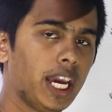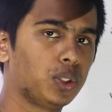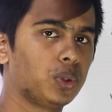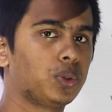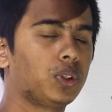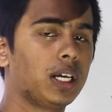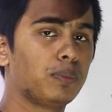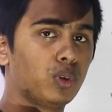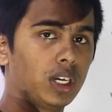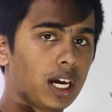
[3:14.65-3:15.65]
এই তথ্যটা
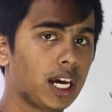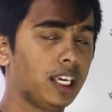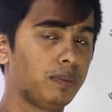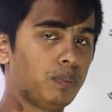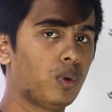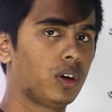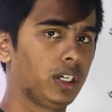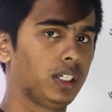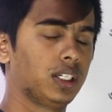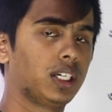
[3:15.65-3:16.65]
মনে রাখা
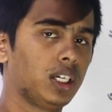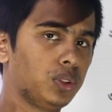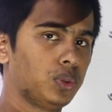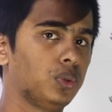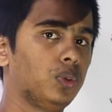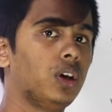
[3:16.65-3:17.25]
ইম্পর্ট্যান্ট কিন্তু